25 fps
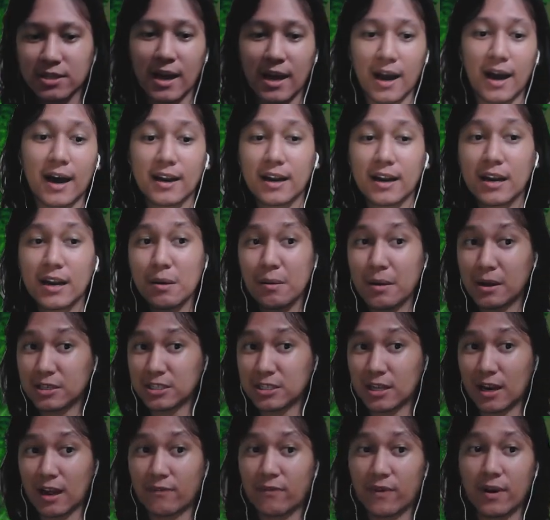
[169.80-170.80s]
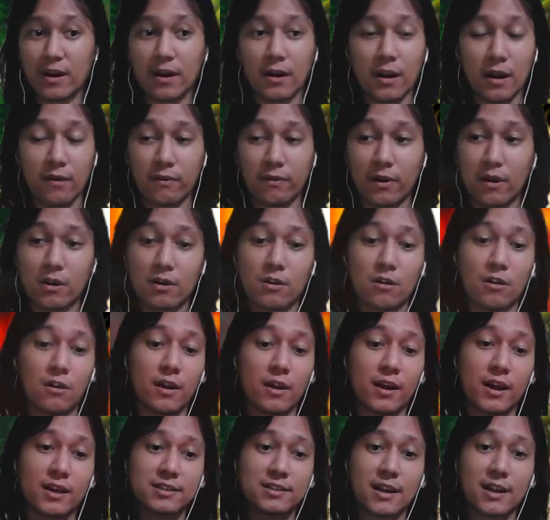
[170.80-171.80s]
Ya, karena dia masih level level 0 ya
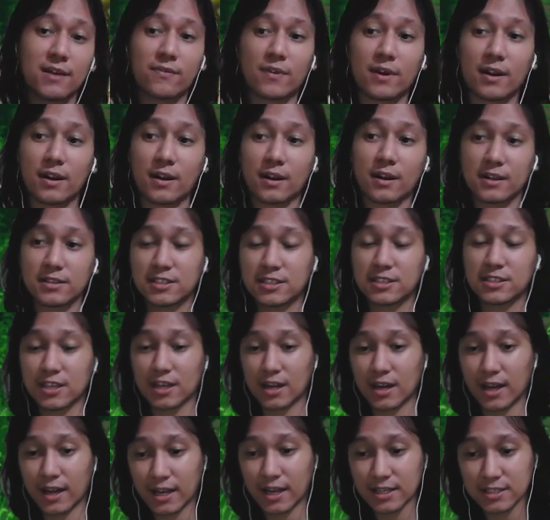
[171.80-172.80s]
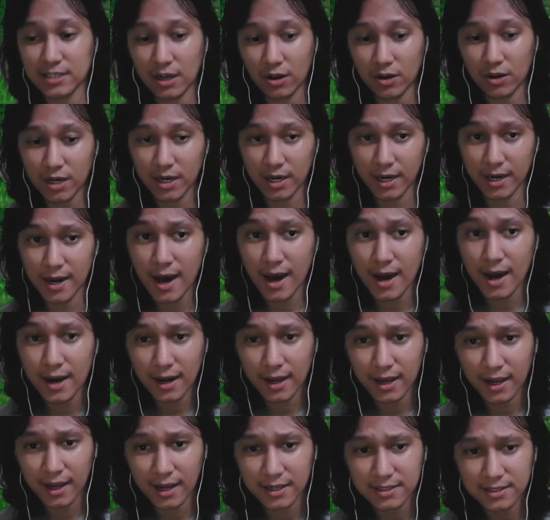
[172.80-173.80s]
guys. Level kecil ya guys. Ya. Lawannya dia darah
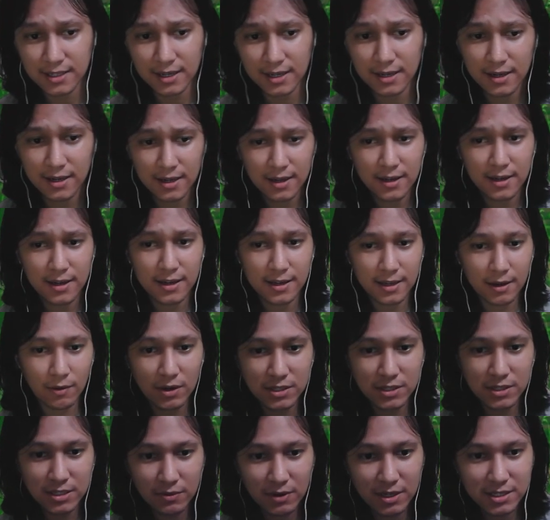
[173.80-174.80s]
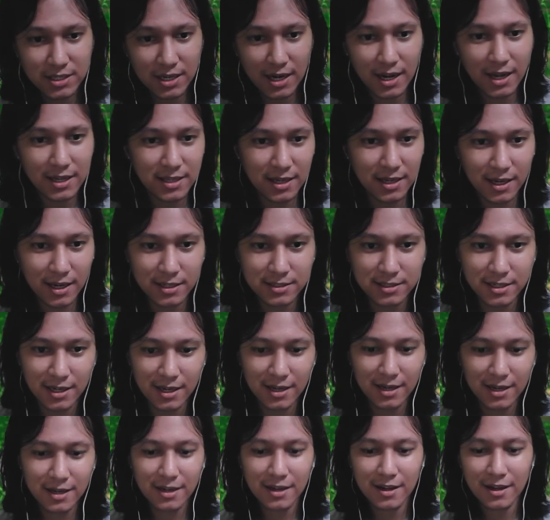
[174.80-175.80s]
ya guys ya. Ya wajar-wajar aja guys ya.
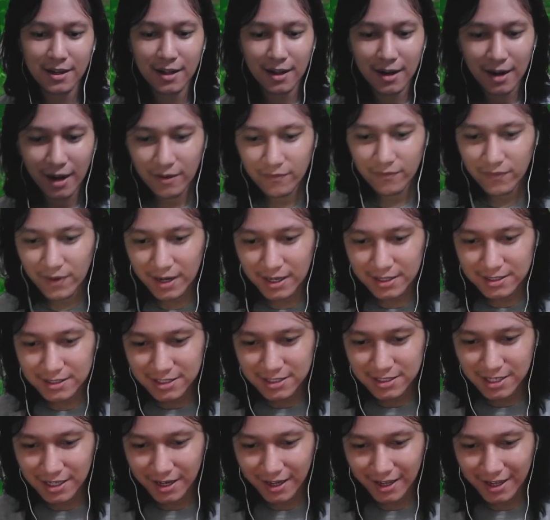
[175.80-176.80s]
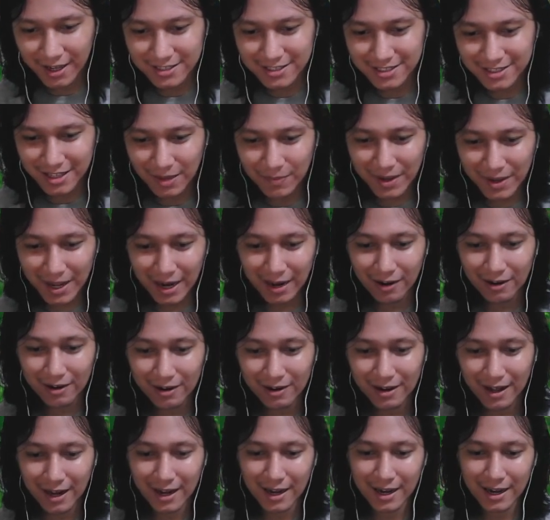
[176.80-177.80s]
Level kecil ya guys ya. Tapi kalau
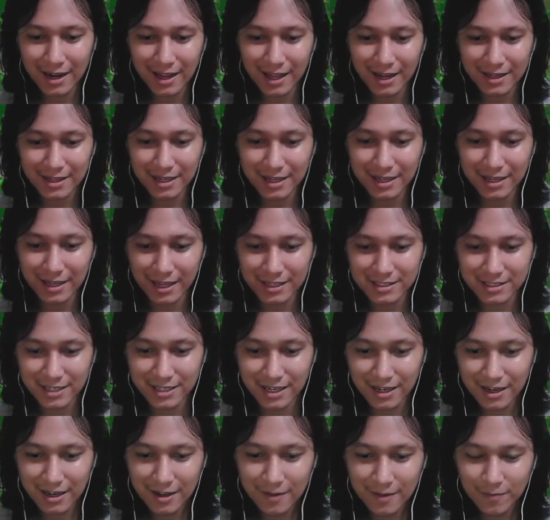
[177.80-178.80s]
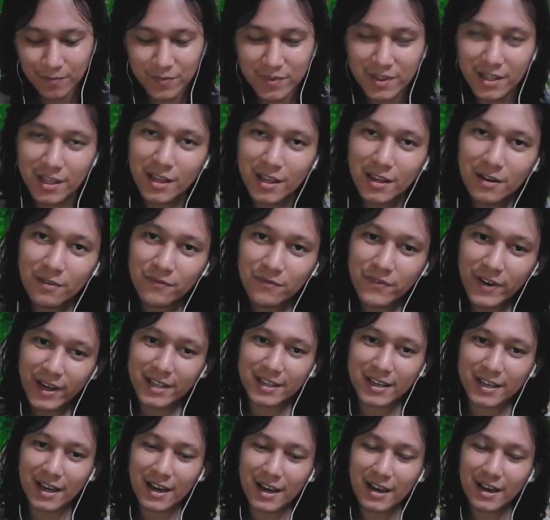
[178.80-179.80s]
kalian lihat tadi guys ya.
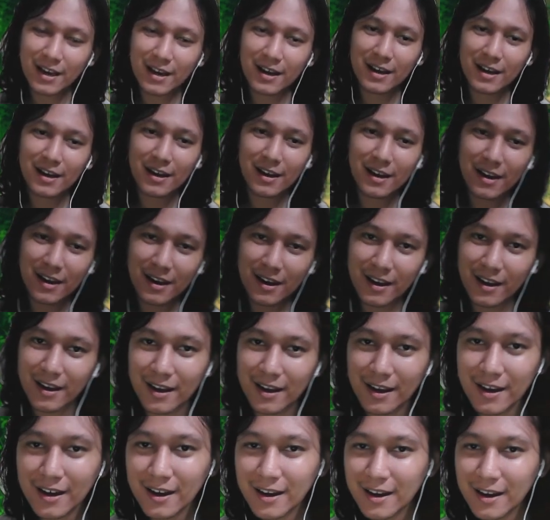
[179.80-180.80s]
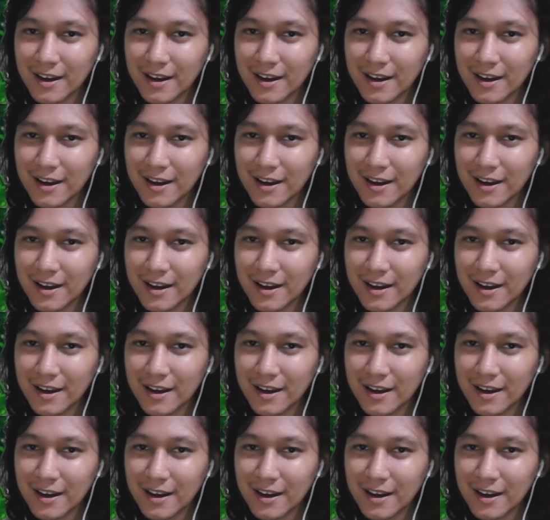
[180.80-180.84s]
Efeknya ya.